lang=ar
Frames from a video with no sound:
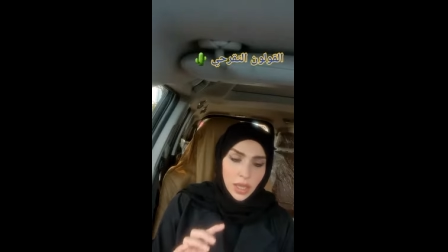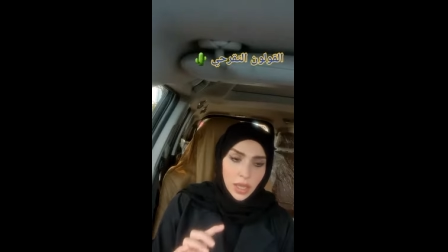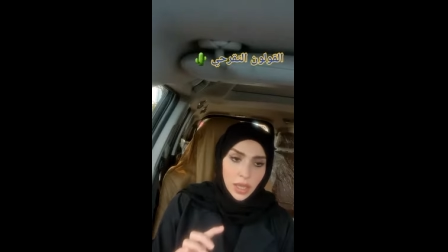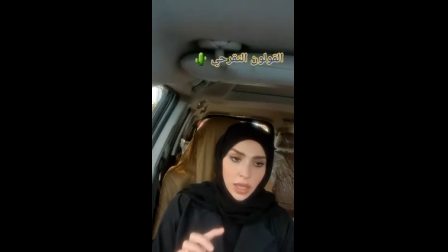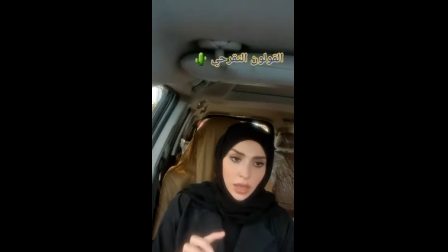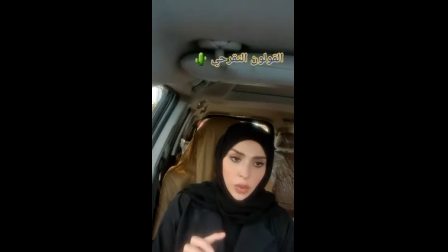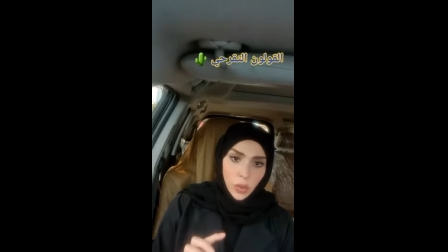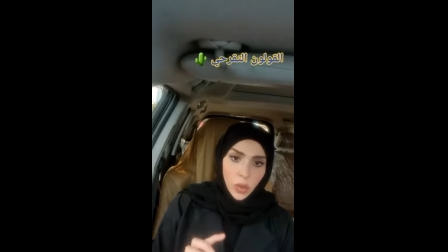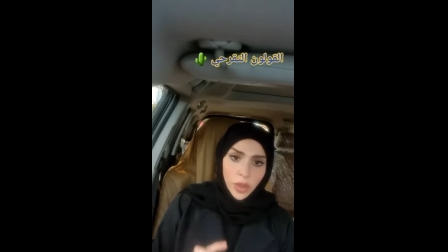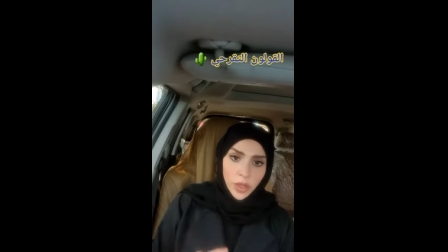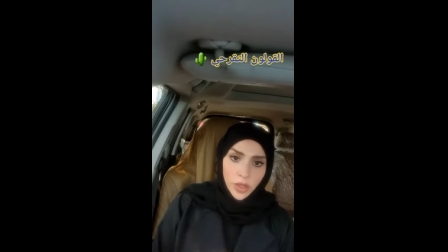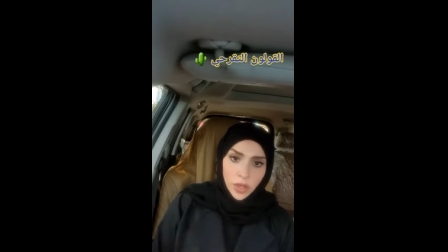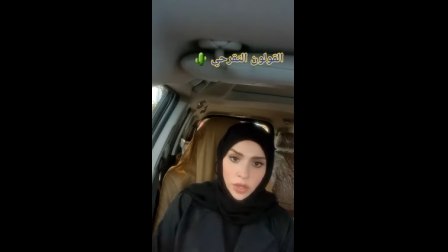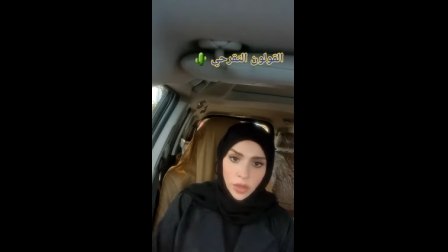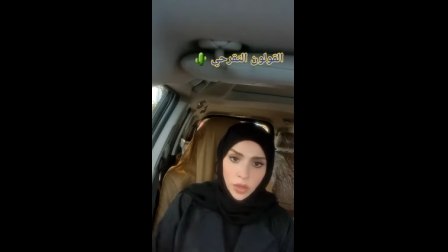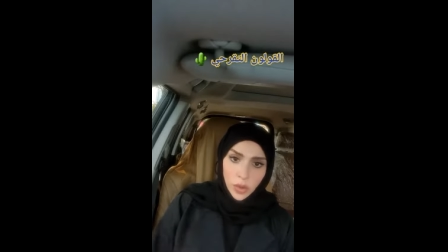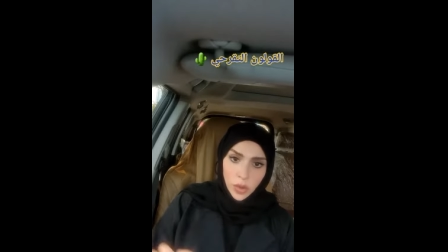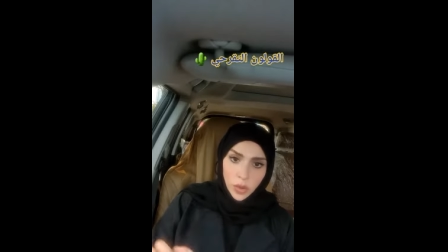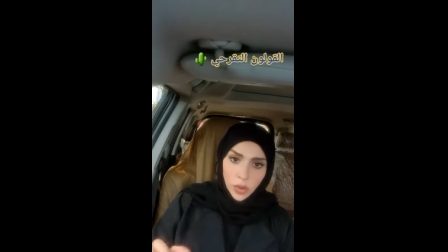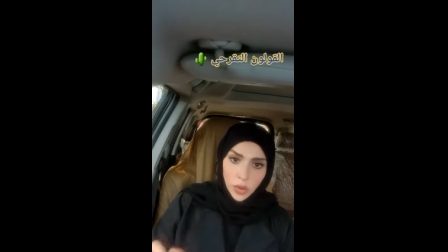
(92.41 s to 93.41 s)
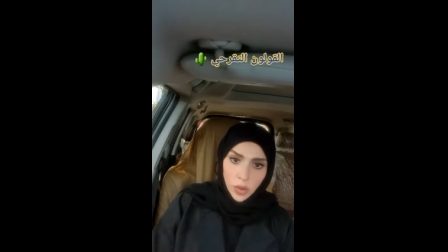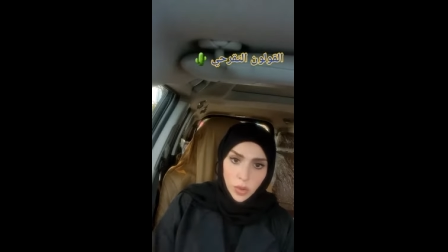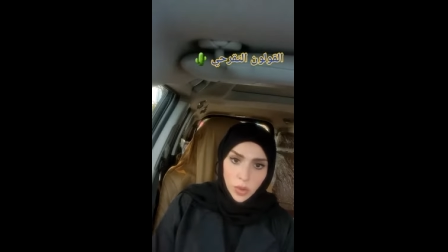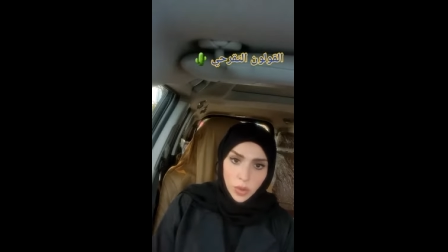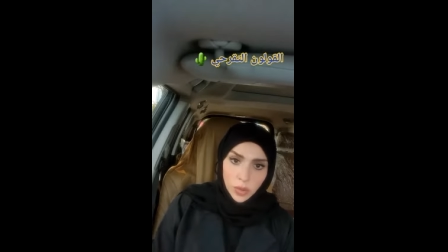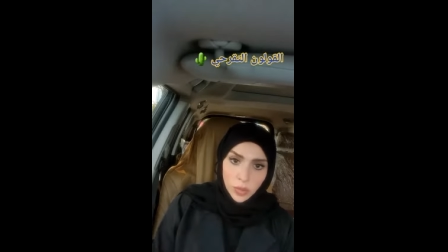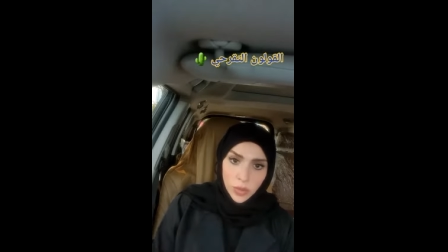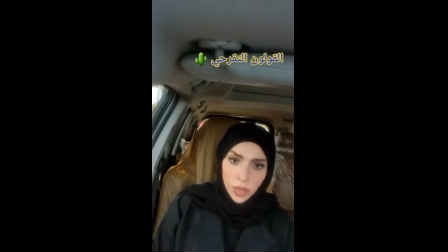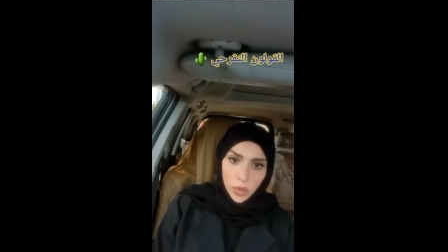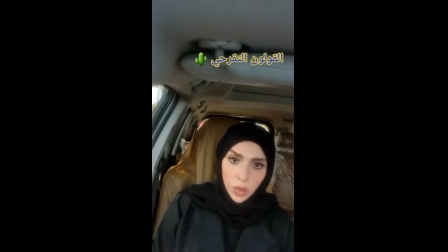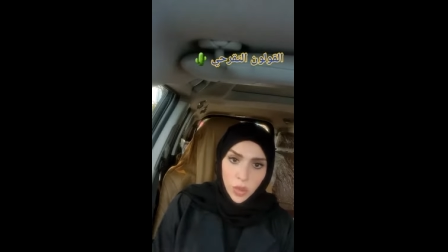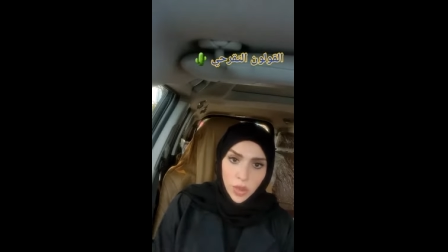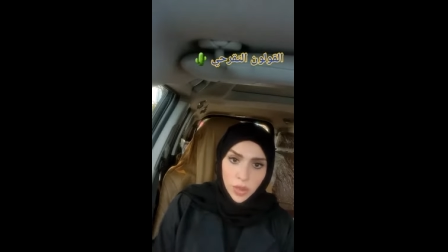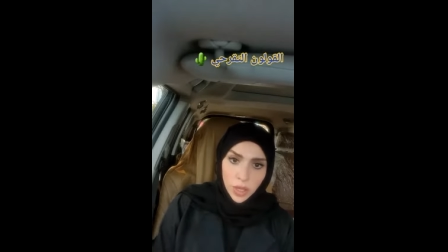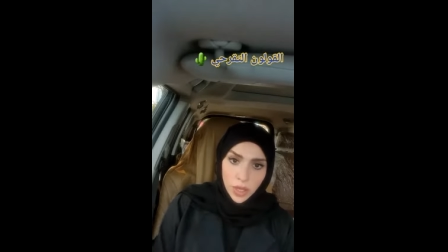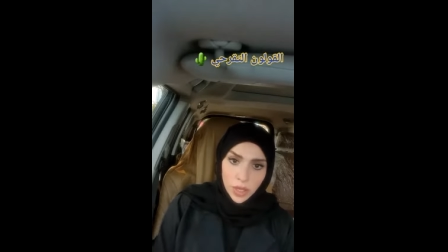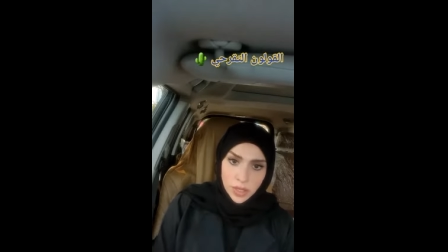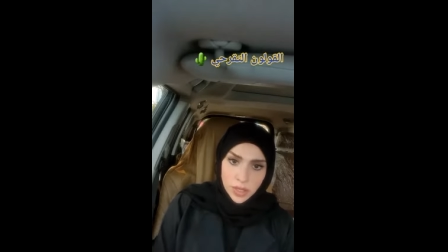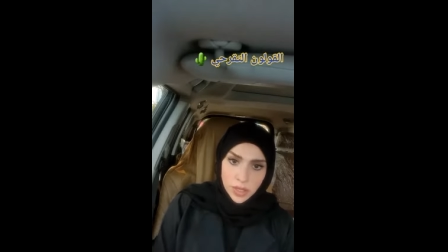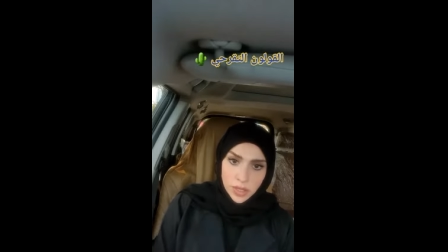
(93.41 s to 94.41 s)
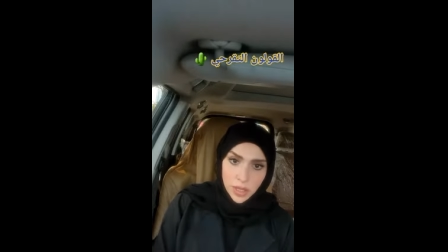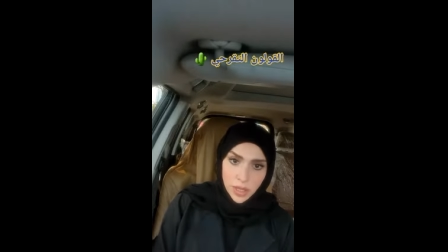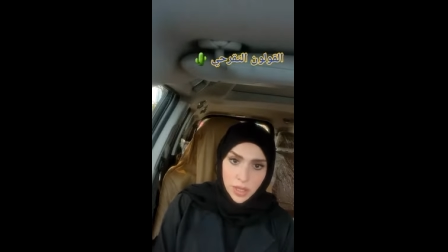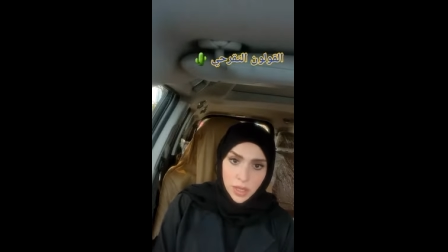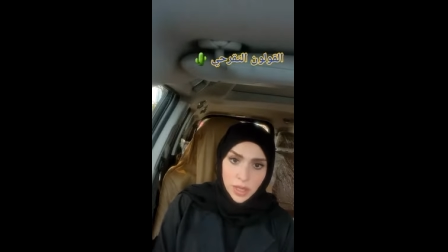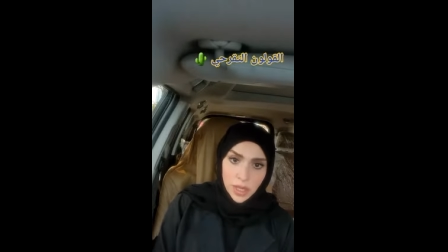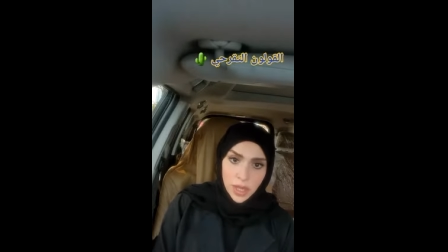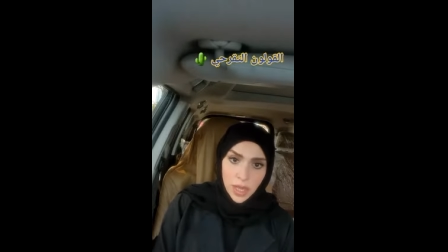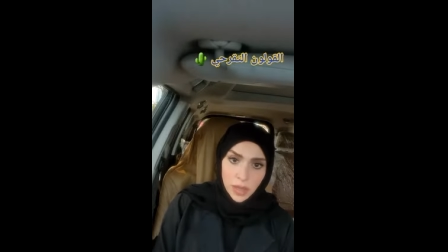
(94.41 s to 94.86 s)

آه، وضع القولون بالوضع الصحي